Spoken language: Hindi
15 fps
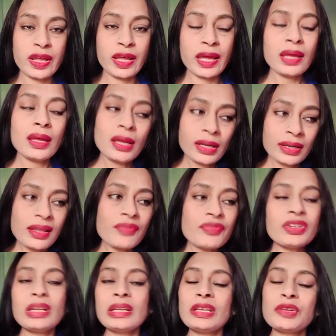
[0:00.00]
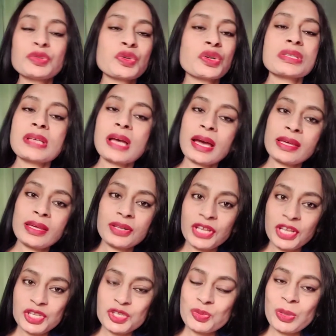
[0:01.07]
रहे हैं डेफिनेटली वो थोड़ा सा हायर
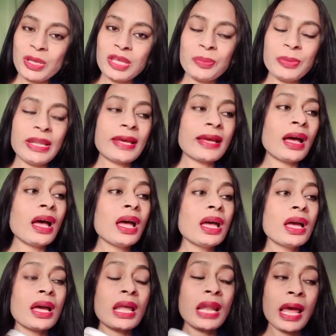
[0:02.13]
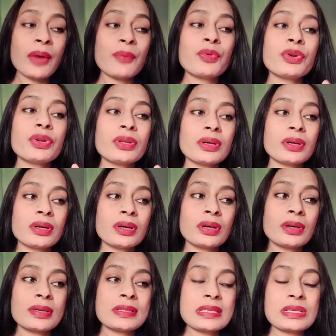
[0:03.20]
रेंज पे ही मिलेगा एंड आई वुड
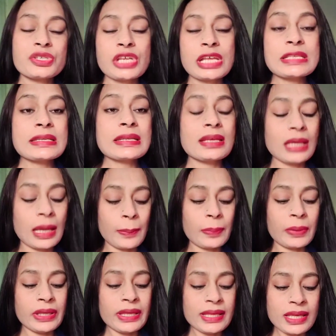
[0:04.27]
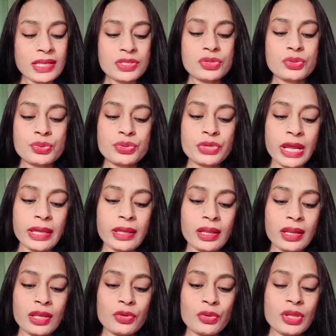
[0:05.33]
सजेस्ट कि आप ये ज़रूर ट्राई
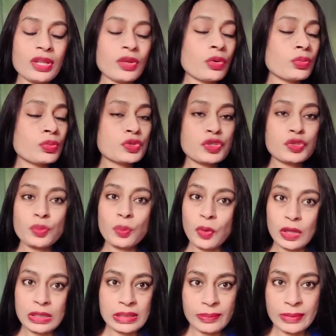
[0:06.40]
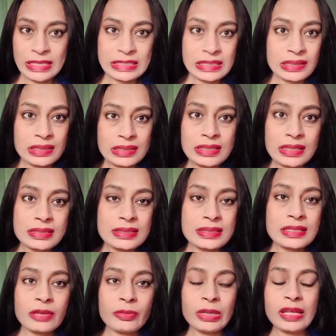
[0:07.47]
करें क्योंकि देखो मुझे तो बहुत ही अमेजिंग रिजल्ट्स
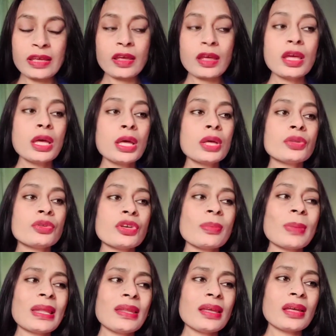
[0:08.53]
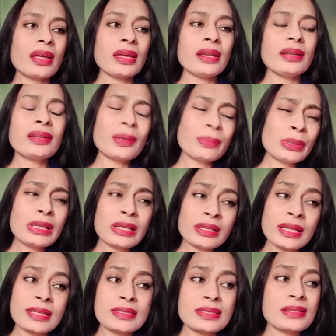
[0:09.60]
इसके मिले हैं क्योंकि मैंने देखा है कि डबल
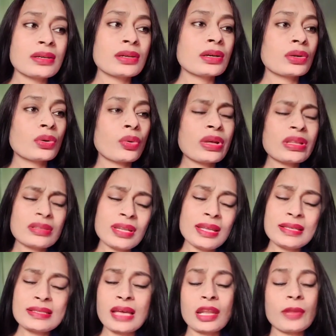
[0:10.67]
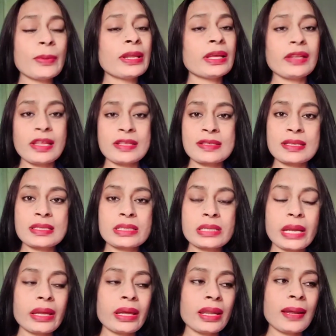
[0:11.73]
क्लेंजिंग करो इतने ही सारे मैंने क्लेंजर्स
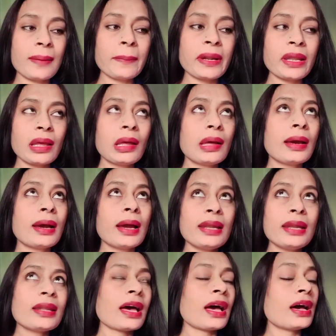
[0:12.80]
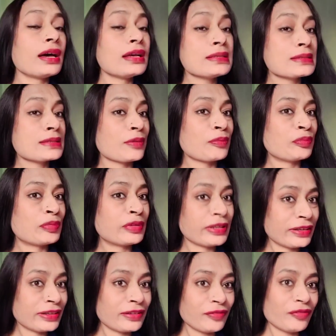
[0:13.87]
ट्राई करे हैं बट it has
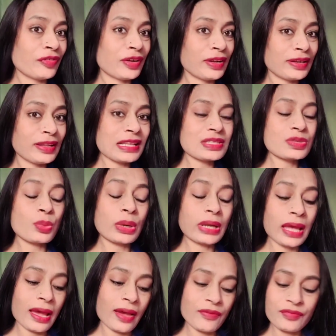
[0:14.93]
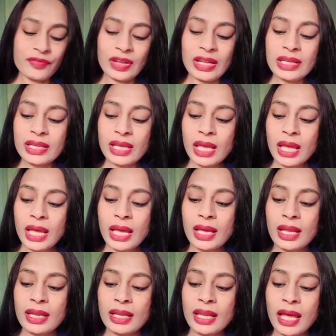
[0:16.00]
something different that's what i have felt
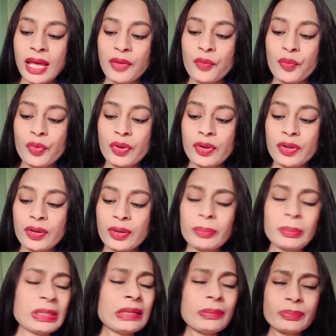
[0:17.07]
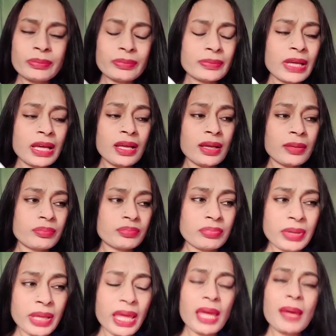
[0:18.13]
and i would मतलब
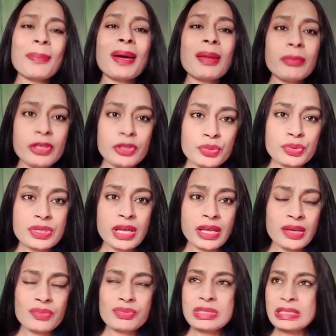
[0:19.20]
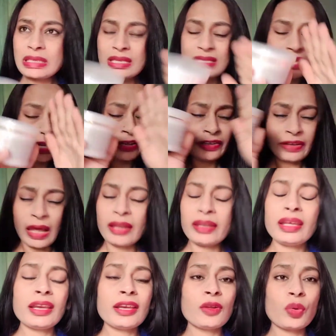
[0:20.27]
एक बार मैं यूज़ करके वुड सी की सारी
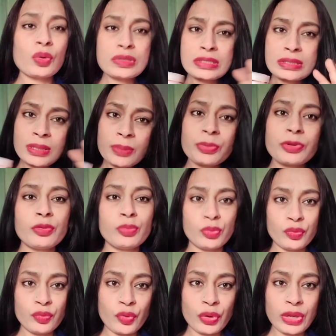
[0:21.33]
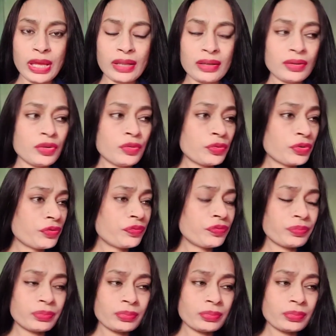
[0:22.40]
टर्निंग एंड ऑल सब रिमूव हो गया एंड यू वुड